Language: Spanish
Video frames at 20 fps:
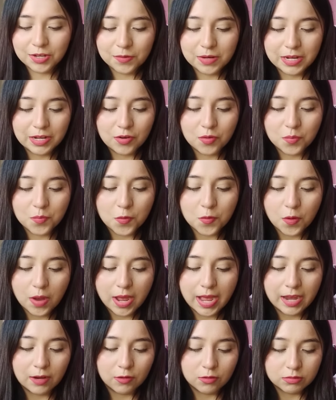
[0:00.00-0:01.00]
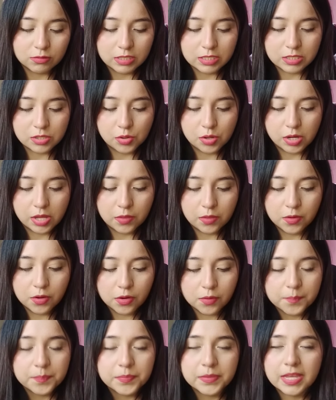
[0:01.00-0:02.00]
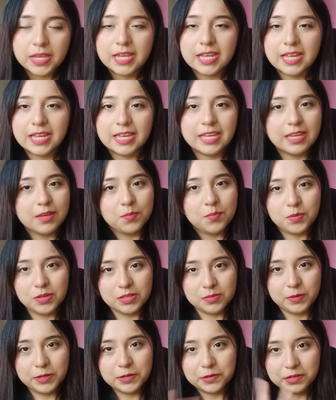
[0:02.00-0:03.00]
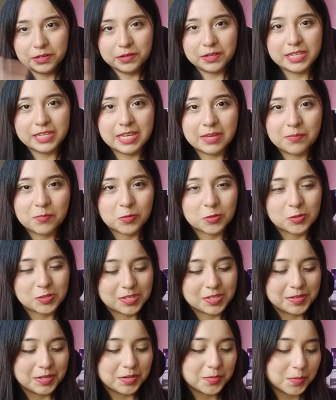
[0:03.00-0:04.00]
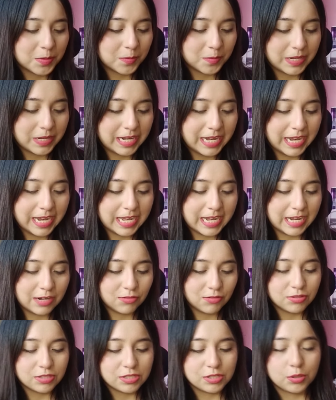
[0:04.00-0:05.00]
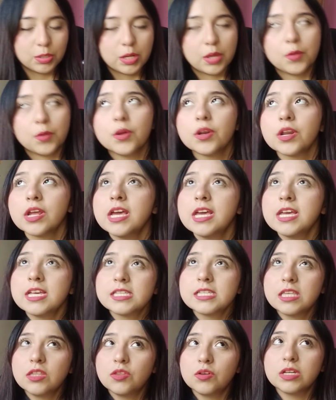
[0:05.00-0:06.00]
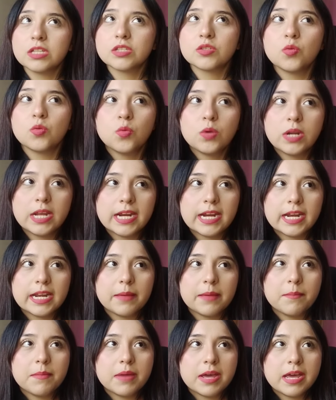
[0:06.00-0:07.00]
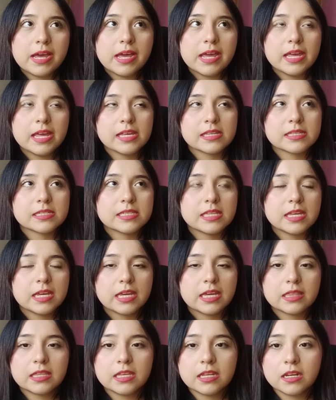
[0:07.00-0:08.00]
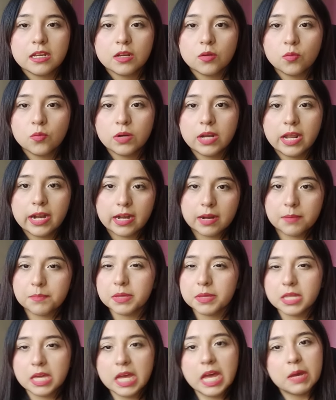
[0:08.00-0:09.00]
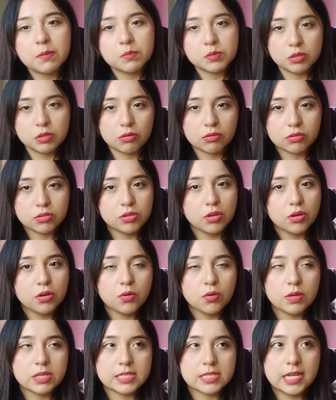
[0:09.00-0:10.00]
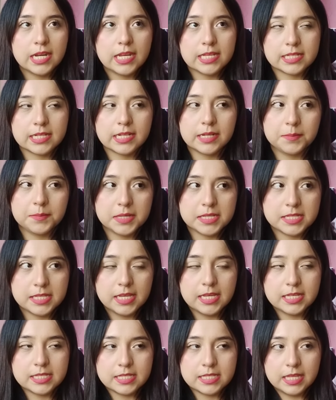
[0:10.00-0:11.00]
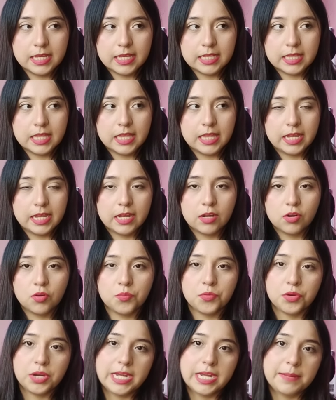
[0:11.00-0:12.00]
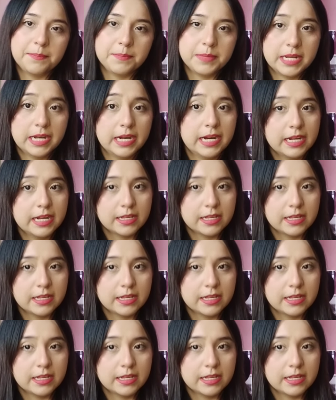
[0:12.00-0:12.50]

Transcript: que huele como acondicionador. Y pues bueno, creo que ya muchos saben cómo huele el acondicionador. Siento que es una crema este que tiene una rápida absorción, no es de las cremas este que te dejan como que la piel